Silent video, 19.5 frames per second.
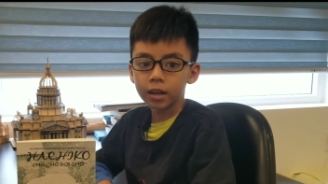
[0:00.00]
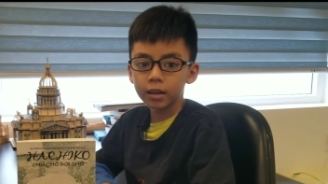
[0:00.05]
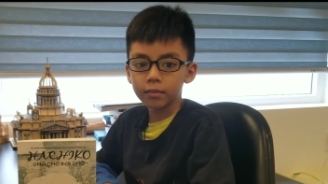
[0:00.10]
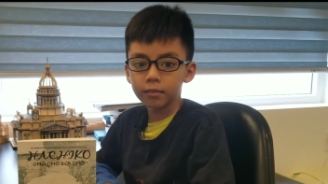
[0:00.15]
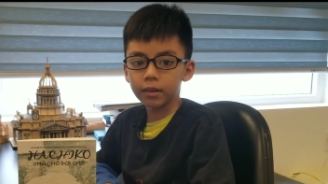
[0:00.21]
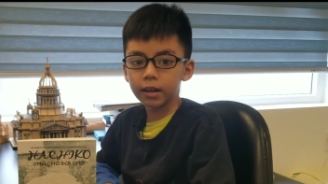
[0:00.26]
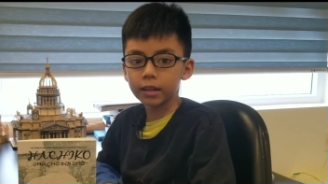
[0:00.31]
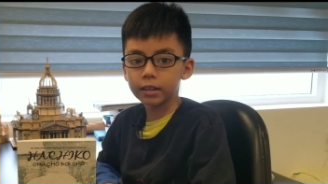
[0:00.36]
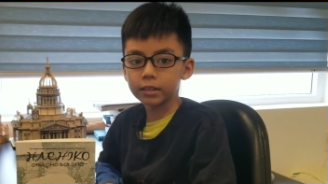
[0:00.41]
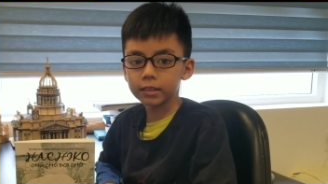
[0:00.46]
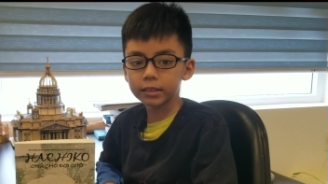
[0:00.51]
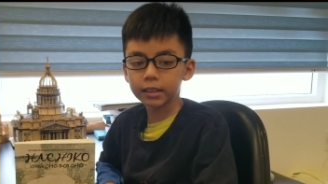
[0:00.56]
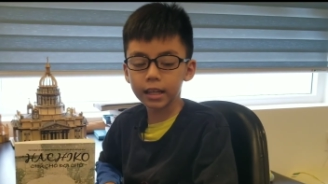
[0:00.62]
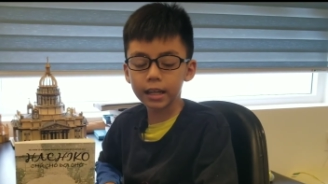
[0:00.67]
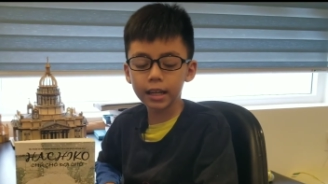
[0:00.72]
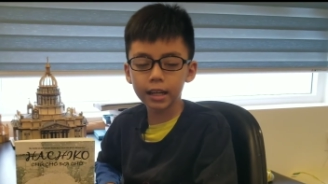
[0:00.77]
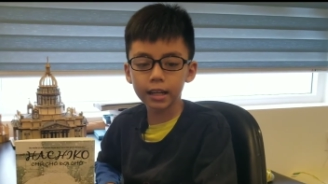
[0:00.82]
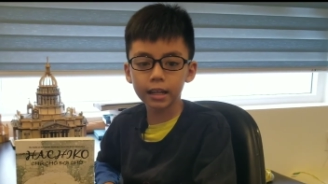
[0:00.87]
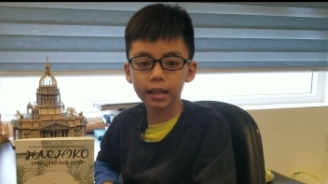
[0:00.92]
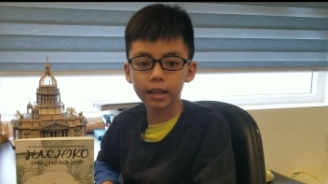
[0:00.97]
và người
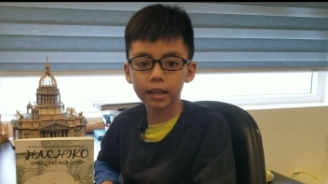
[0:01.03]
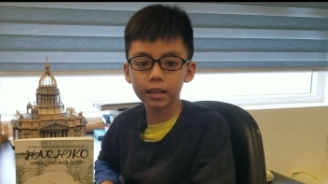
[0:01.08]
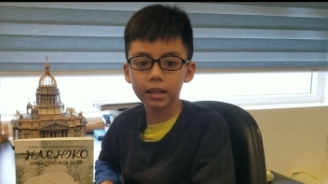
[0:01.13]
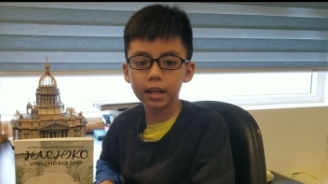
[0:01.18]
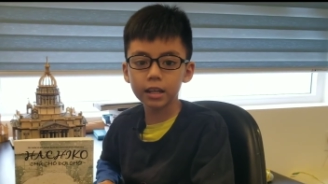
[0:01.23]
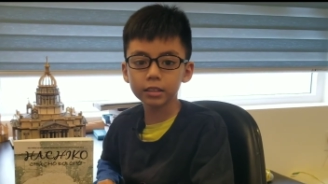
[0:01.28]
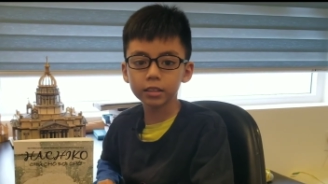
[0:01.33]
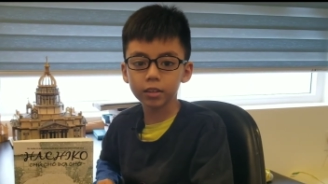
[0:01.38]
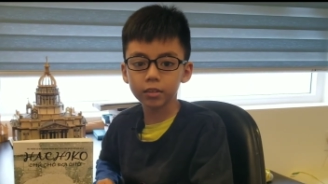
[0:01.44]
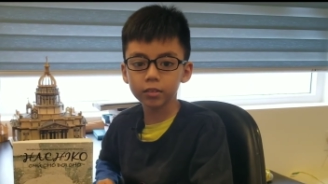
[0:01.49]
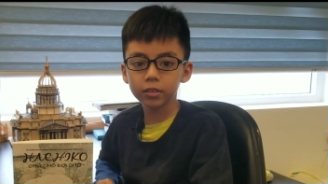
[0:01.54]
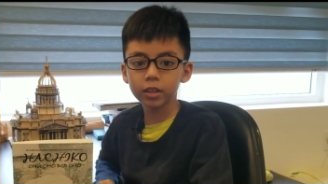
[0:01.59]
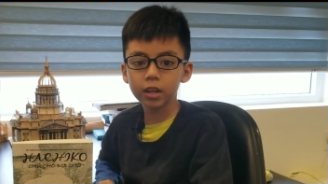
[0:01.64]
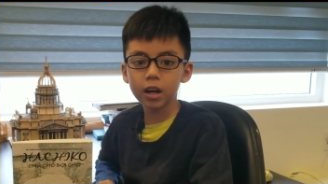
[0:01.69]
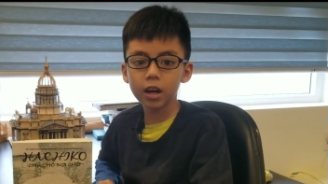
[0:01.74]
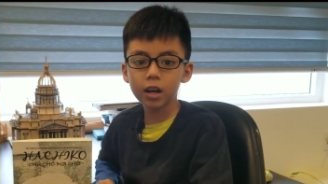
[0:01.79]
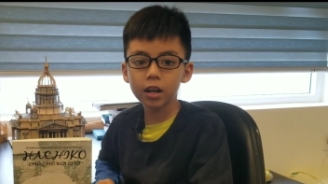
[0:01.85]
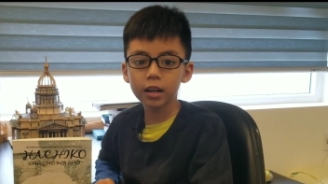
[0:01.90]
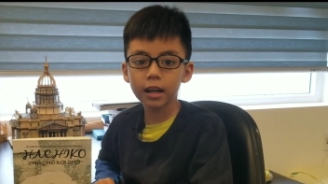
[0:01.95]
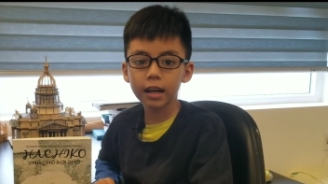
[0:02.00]
ta để tự
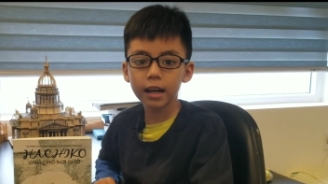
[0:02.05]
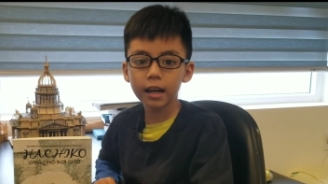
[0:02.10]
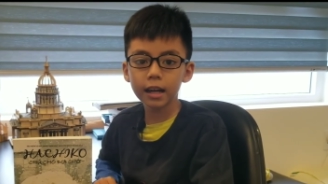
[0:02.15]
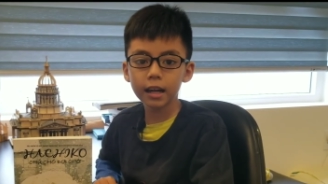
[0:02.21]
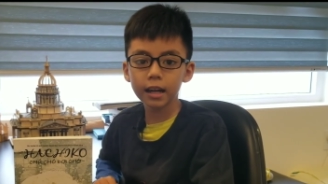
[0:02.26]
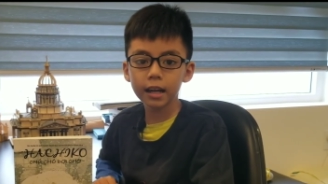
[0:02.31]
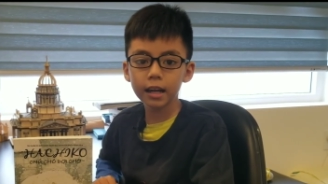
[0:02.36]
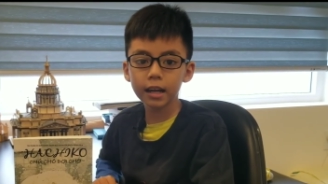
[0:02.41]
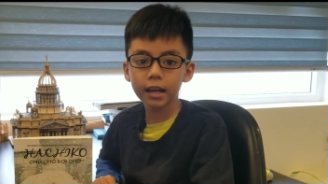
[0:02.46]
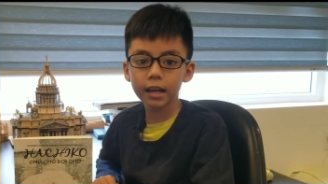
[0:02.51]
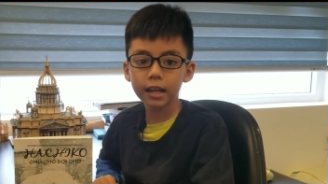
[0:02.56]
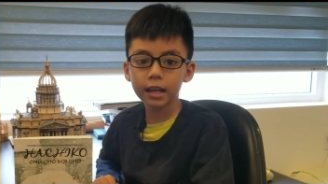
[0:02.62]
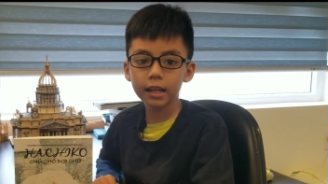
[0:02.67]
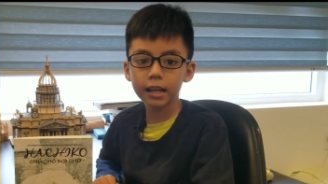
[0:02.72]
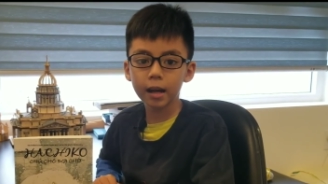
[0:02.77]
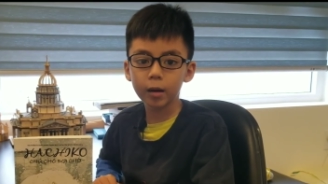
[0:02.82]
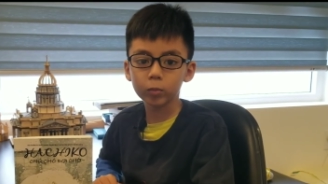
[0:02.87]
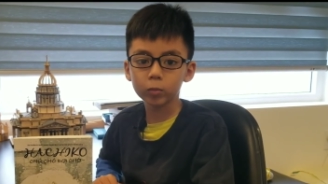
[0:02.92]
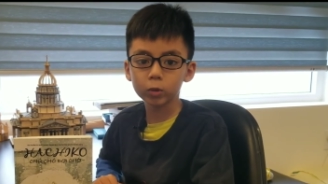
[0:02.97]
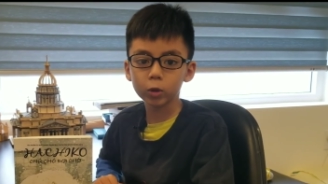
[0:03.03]
nhớ
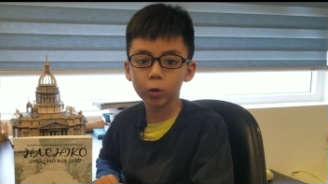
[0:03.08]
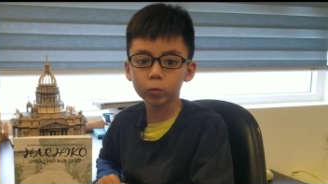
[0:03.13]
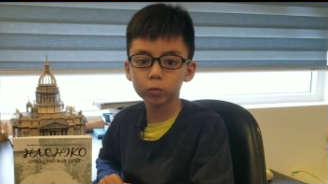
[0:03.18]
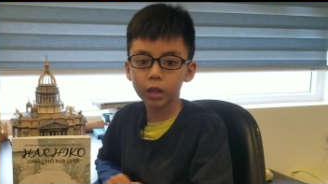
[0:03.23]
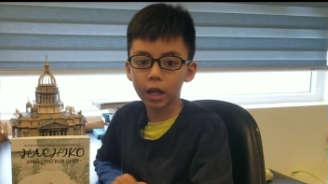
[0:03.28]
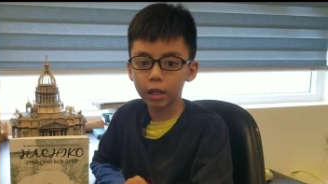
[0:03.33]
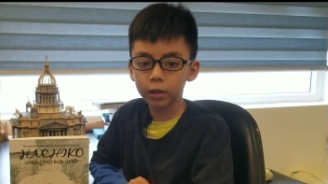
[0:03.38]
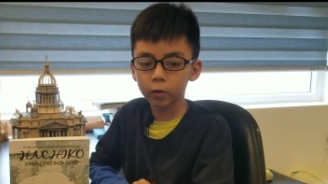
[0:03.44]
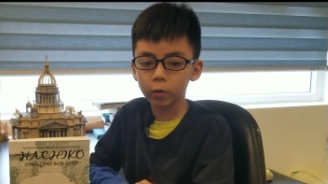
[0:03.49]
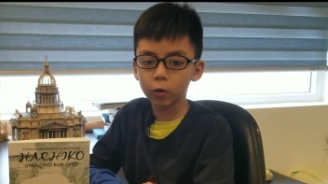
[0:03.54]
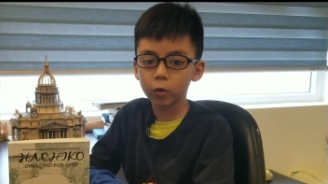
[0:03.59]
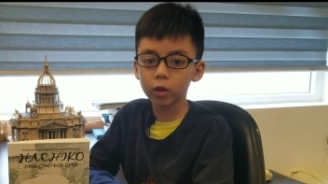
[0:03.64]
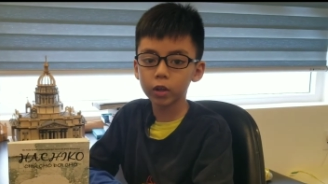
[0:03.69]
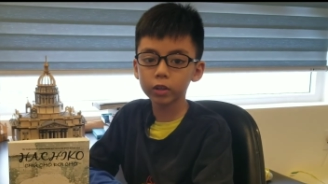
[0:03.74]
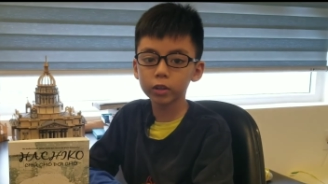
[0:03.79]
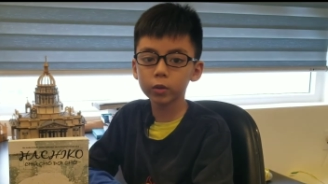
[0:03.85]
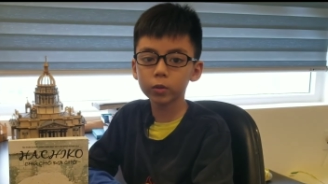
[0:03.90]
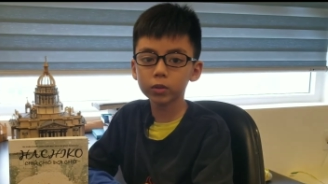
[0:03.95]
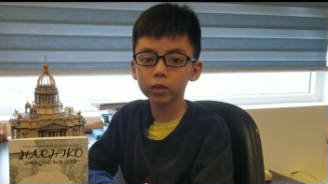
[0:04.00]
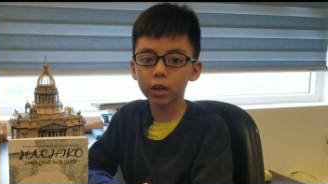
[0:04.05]
cái lòng trung thành
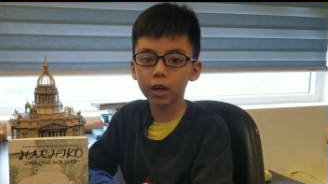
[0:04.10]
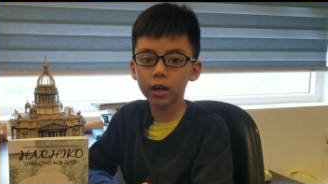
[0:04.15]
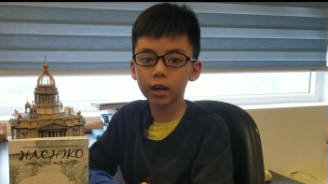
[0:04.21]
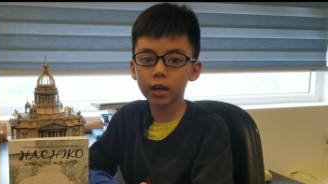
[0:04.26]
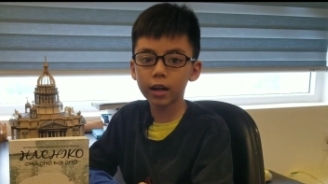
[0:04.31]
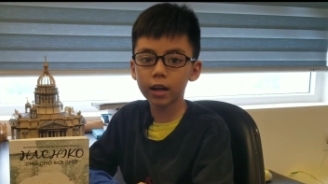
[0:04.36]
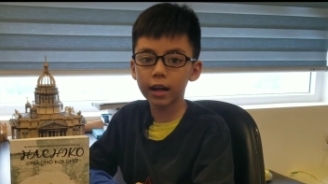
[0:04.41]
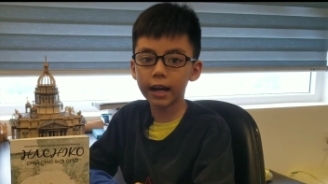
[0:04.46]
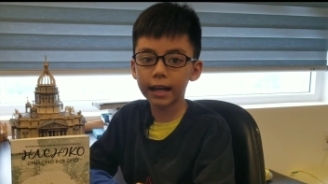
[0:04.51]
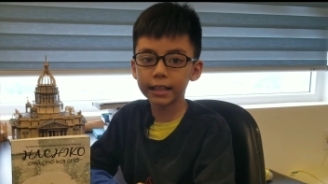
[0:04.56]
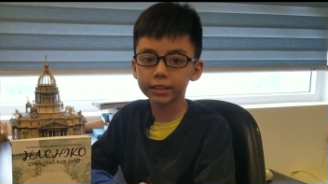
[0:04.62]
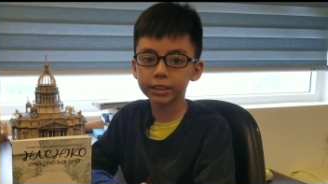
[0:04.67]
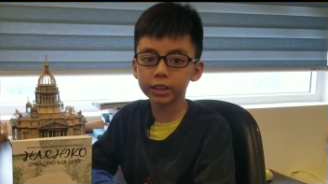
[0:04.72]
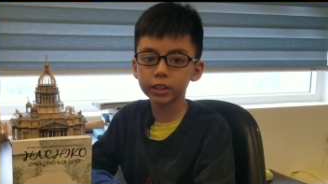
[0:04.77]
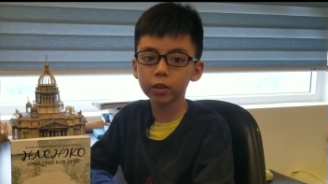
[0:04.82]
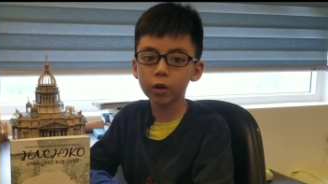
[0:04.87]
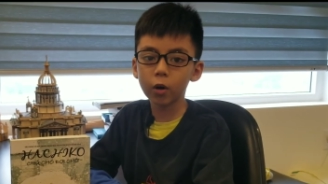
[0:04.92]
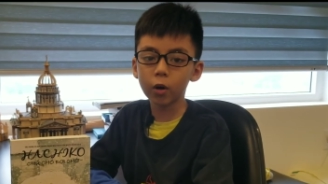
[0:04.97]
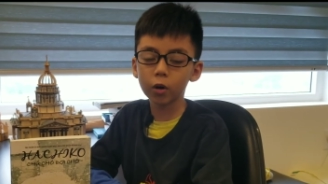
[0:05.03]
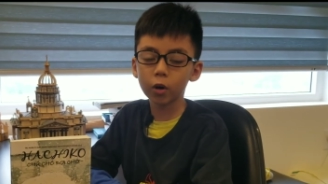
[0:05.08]
của chú chó
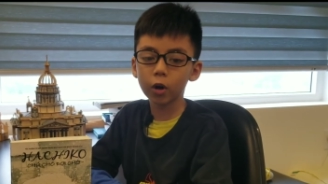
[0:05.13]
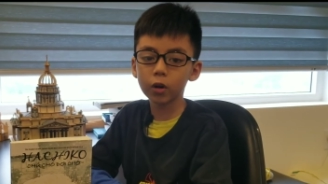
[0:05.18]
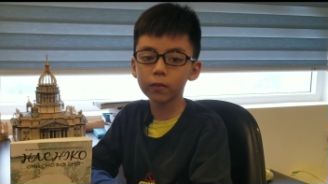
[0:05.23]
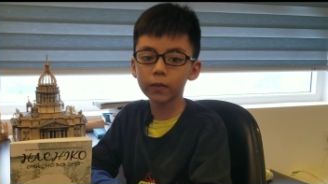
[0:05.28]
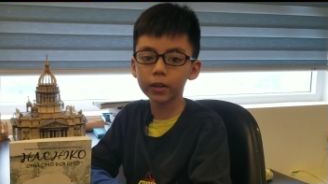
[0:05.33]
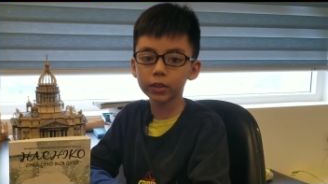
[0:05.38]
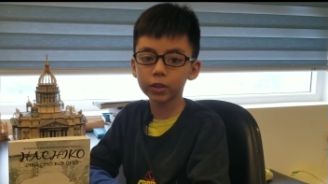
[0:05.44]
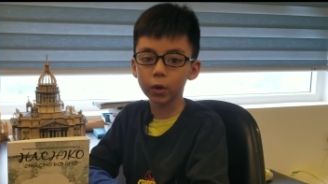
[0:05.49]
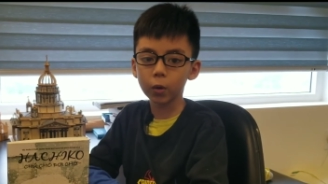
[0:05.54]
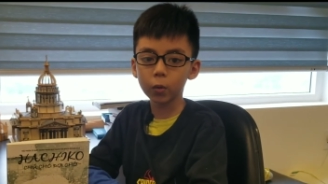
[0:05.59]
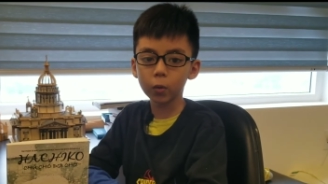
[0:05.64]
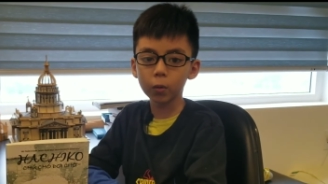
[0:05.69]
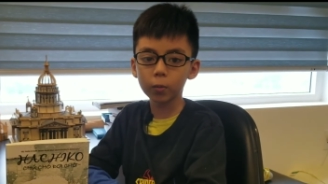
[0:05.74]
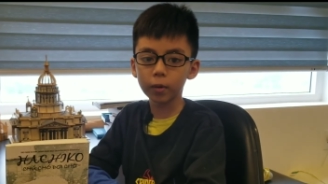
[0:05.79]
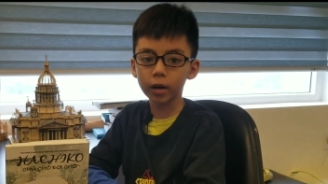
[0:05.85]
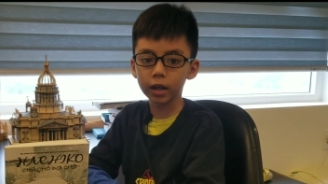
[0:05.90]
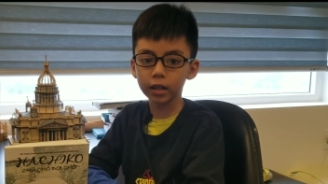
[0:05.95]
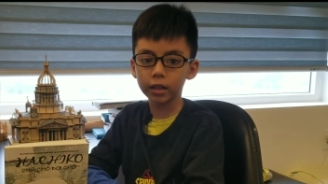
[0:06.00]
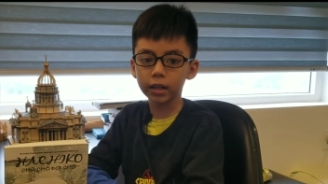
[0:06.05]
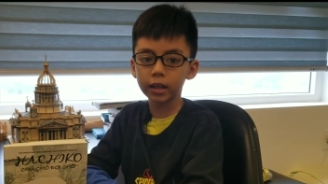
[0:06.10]
Hachiko đối với chủ của
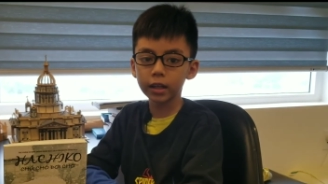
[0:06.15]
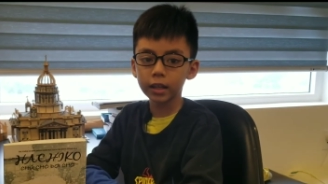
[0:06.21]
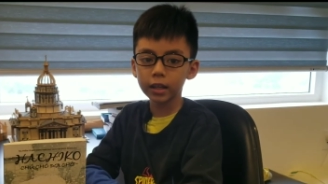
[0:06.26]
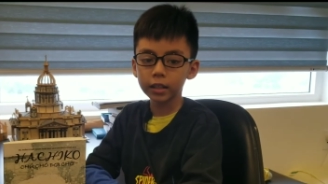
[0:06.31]
mình